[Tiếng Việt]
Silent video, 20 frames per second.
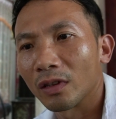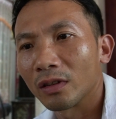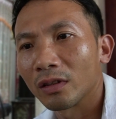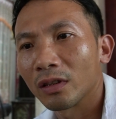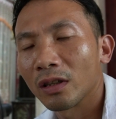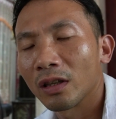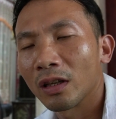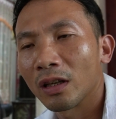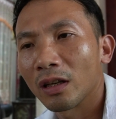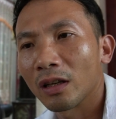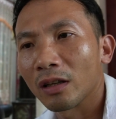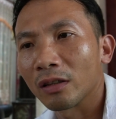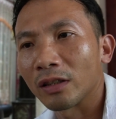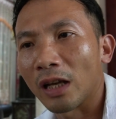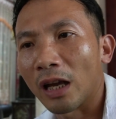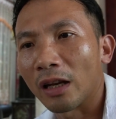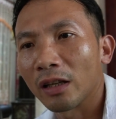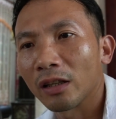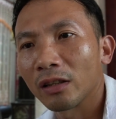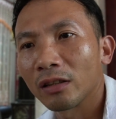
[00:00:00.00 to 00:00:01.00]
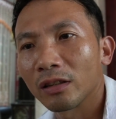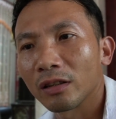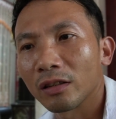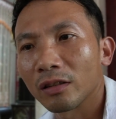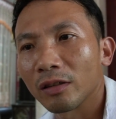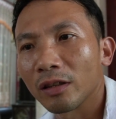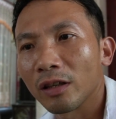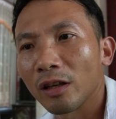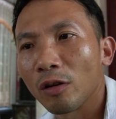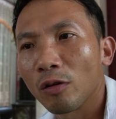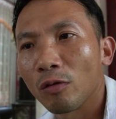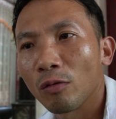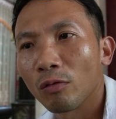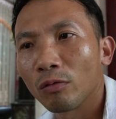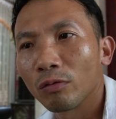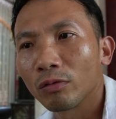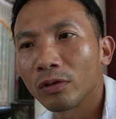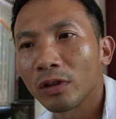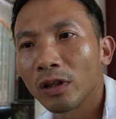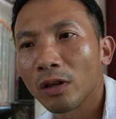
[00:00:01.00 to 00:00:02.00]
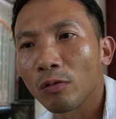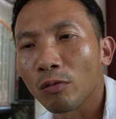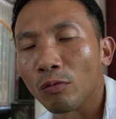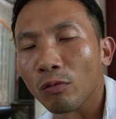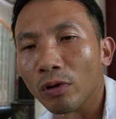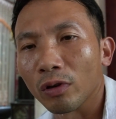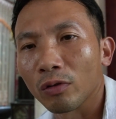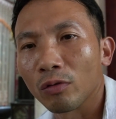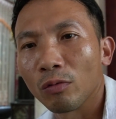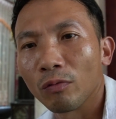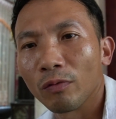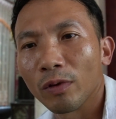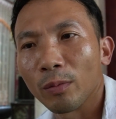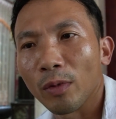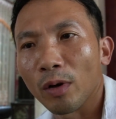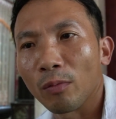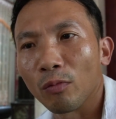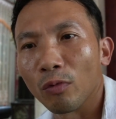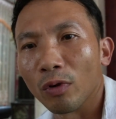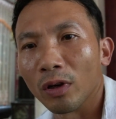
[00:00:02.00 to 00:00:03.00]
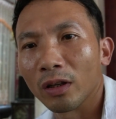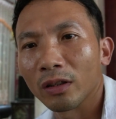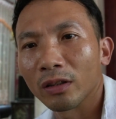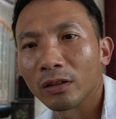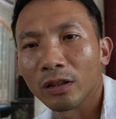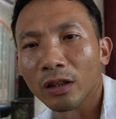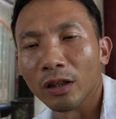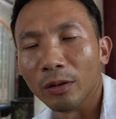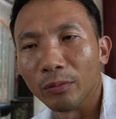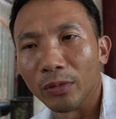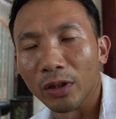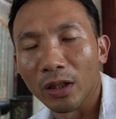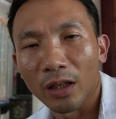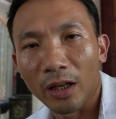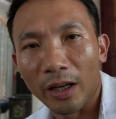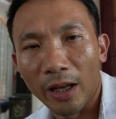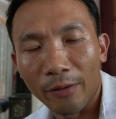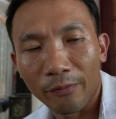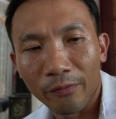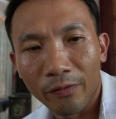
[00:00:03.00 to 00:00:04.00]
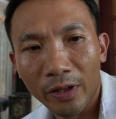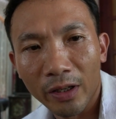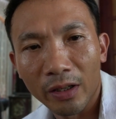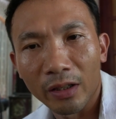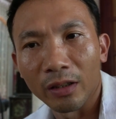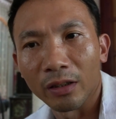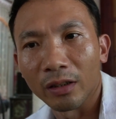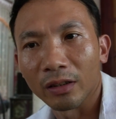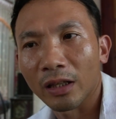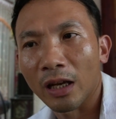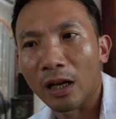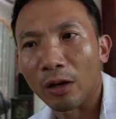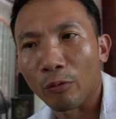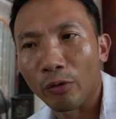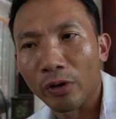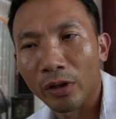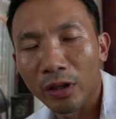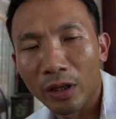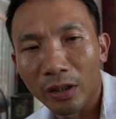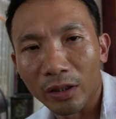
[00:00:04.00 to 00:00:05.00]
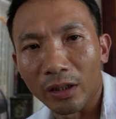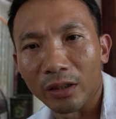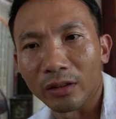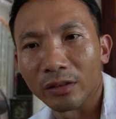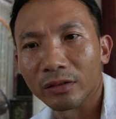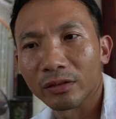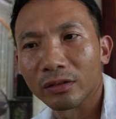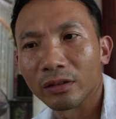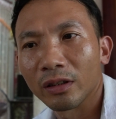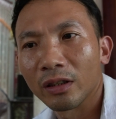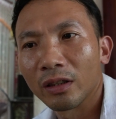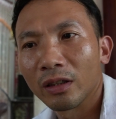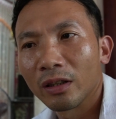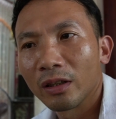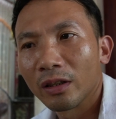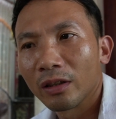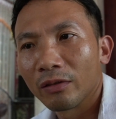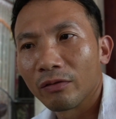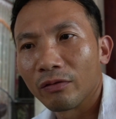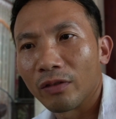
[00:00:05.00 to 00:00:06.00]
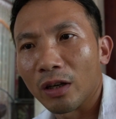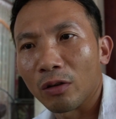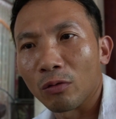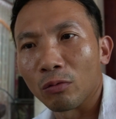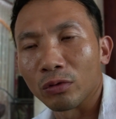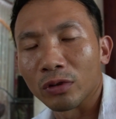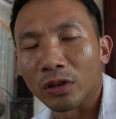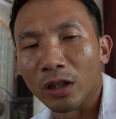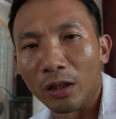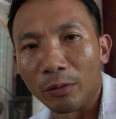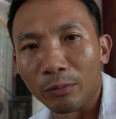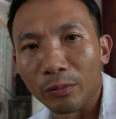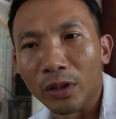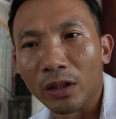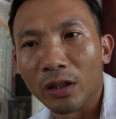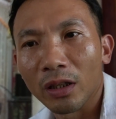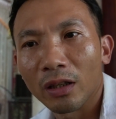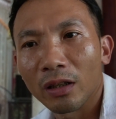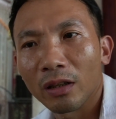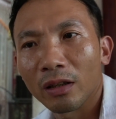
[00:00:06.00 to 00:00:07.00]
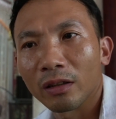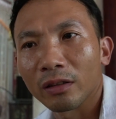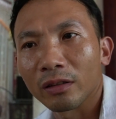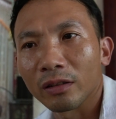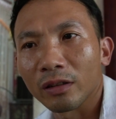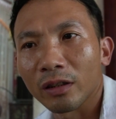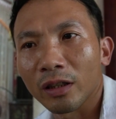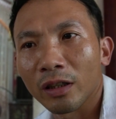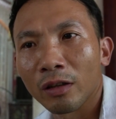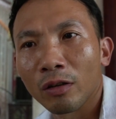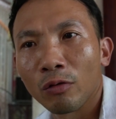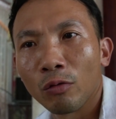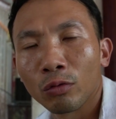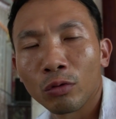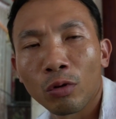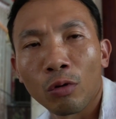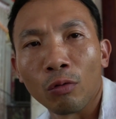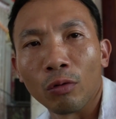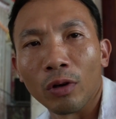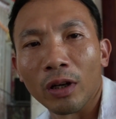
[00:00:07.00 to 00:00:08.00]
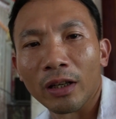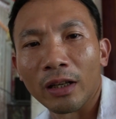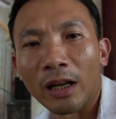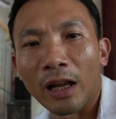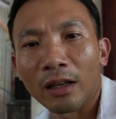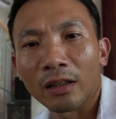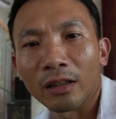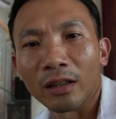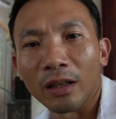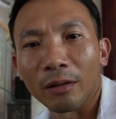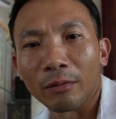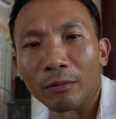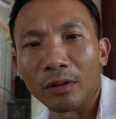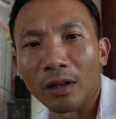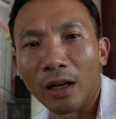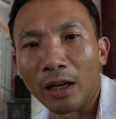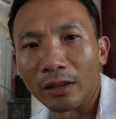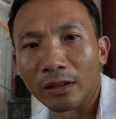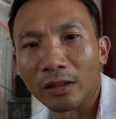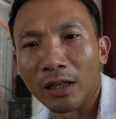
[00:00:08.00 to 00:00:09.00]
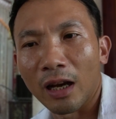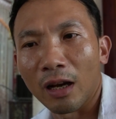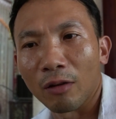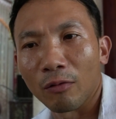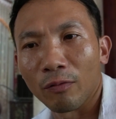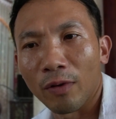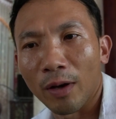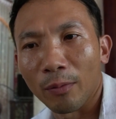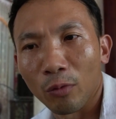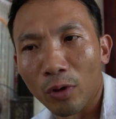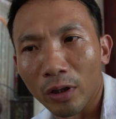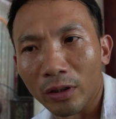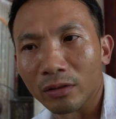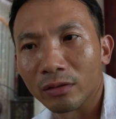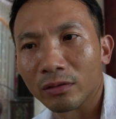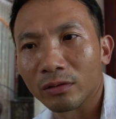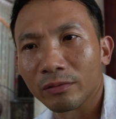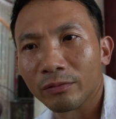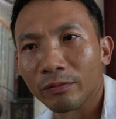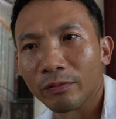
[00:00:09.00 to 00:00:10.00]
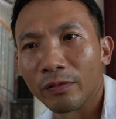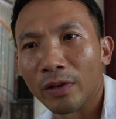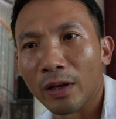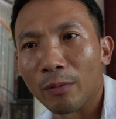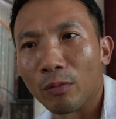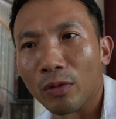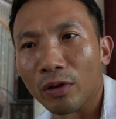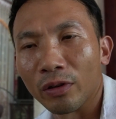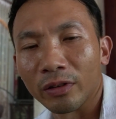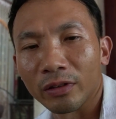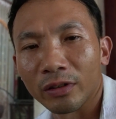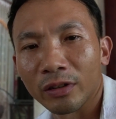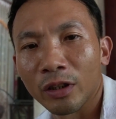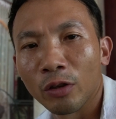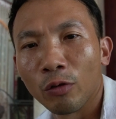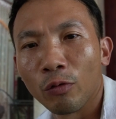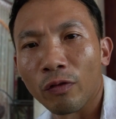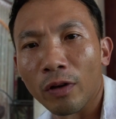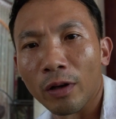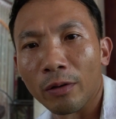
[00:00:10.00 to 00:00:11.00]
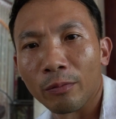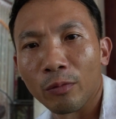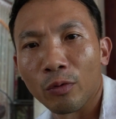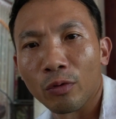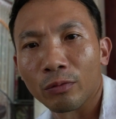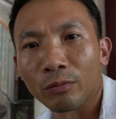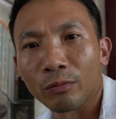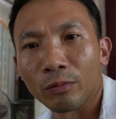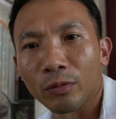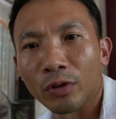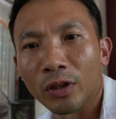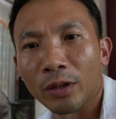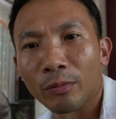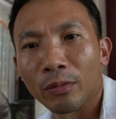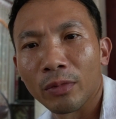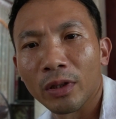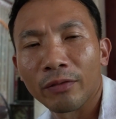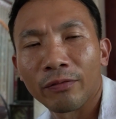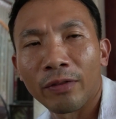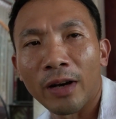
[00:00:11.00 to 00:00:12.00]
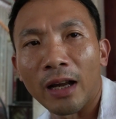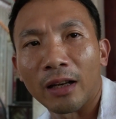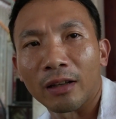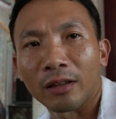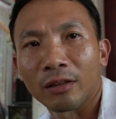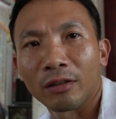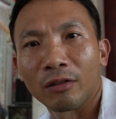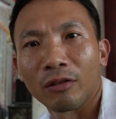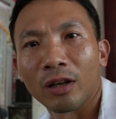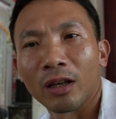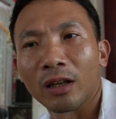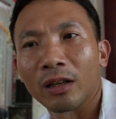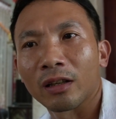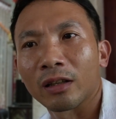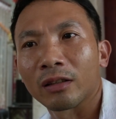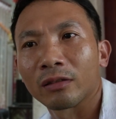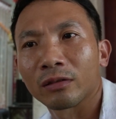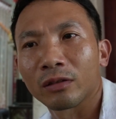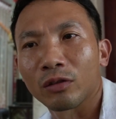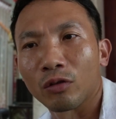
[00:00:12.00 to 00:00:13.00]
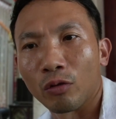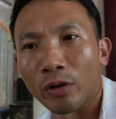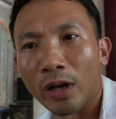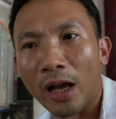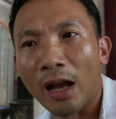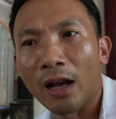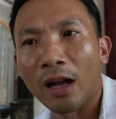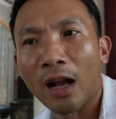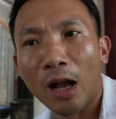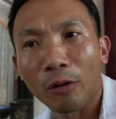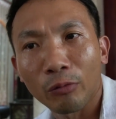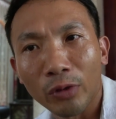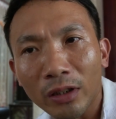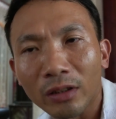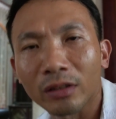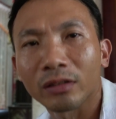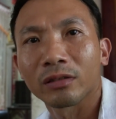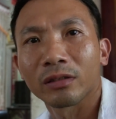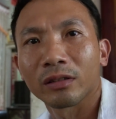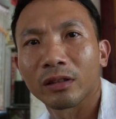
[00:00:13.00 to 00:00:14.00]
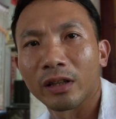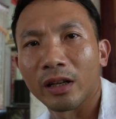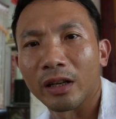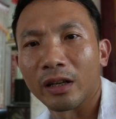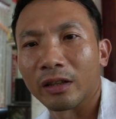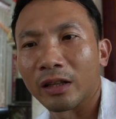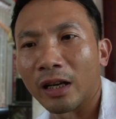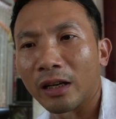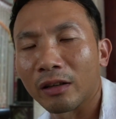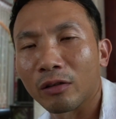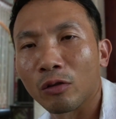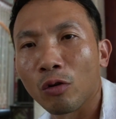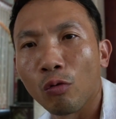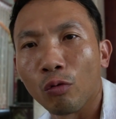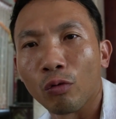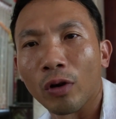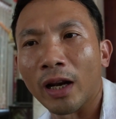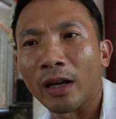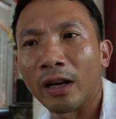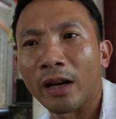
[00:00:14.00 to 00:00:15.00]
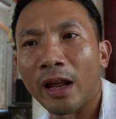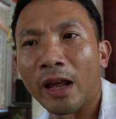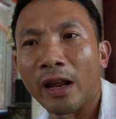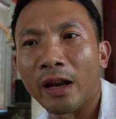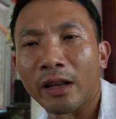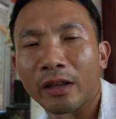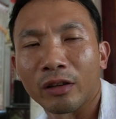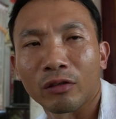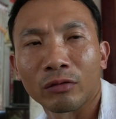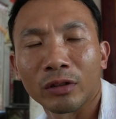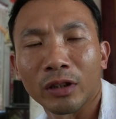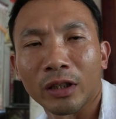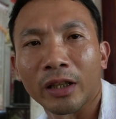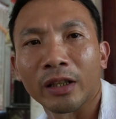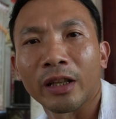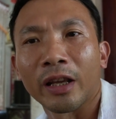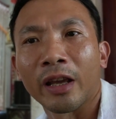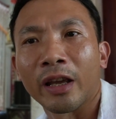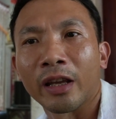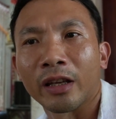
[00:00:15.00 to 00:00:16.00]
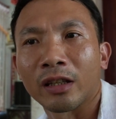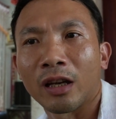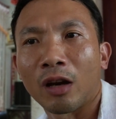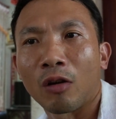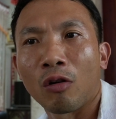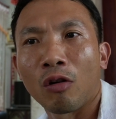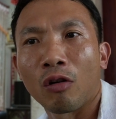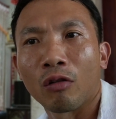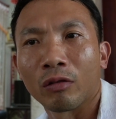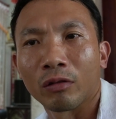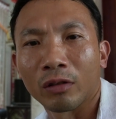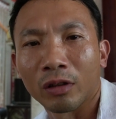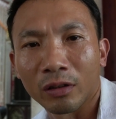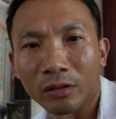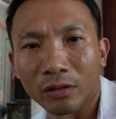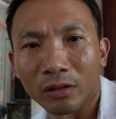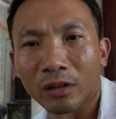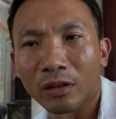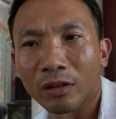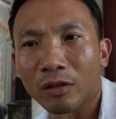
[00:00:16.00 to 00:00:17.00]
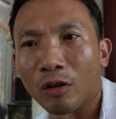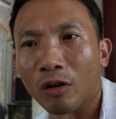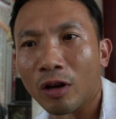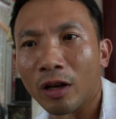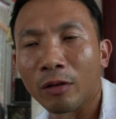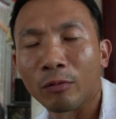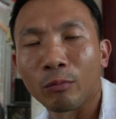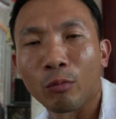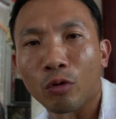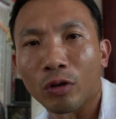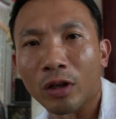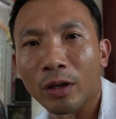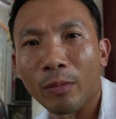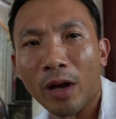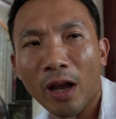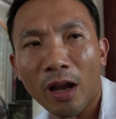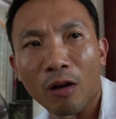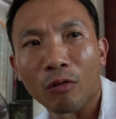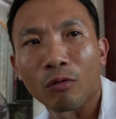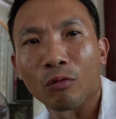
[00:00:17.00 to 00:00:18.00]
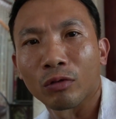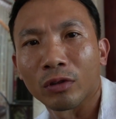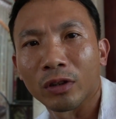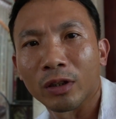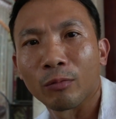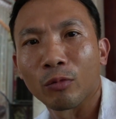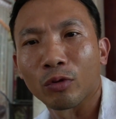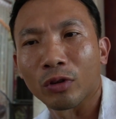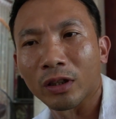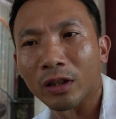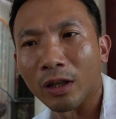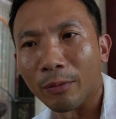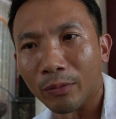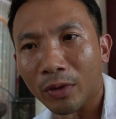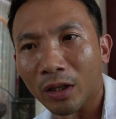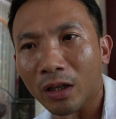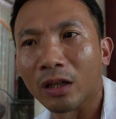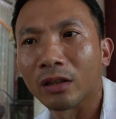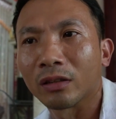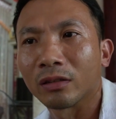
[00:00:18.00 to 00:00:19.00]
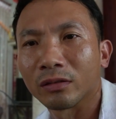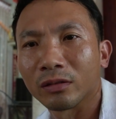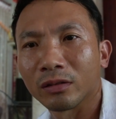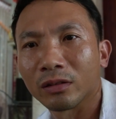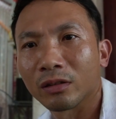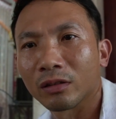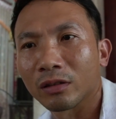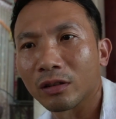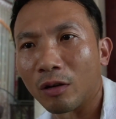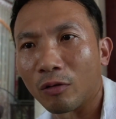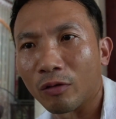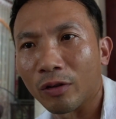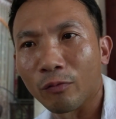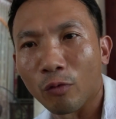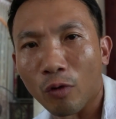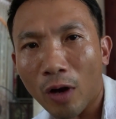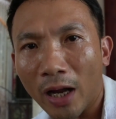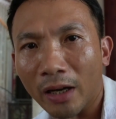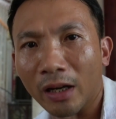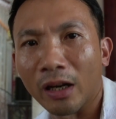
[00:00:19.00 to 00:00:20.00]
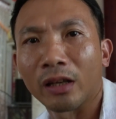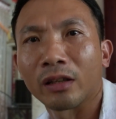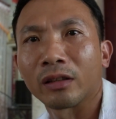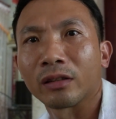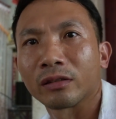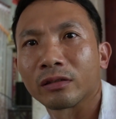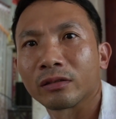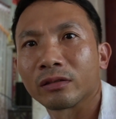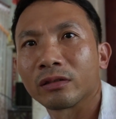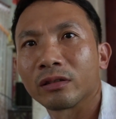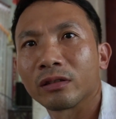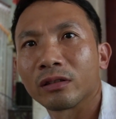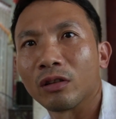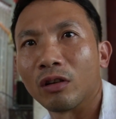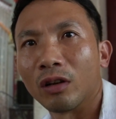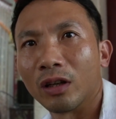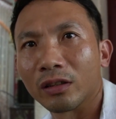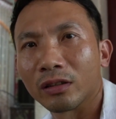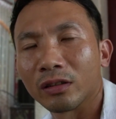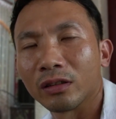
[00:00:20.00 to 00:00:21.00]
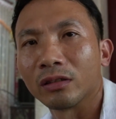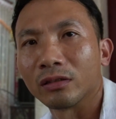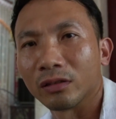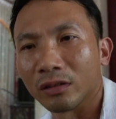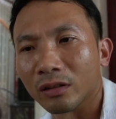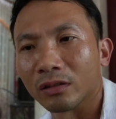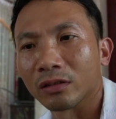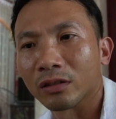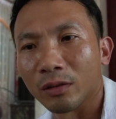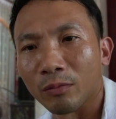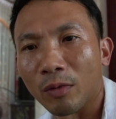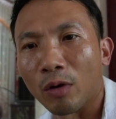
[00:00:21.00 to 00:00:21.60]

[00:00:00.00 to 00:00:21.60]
giờ là gia đình điều điều cuối cùng mà mong muốn là sớm đưa được em về tại quê hương và cũng sớm đưa cái hung thủ ra được ánh sáng của pháp luật và mới chịu phải một cái mức phạt gọi là tuổi đa cao nhất để rắn đủ rắn đe để cho những cái thế sau họ đó là một cái bài học cũng như một cái tấm gương trong cái vụ án này vâng. sự sự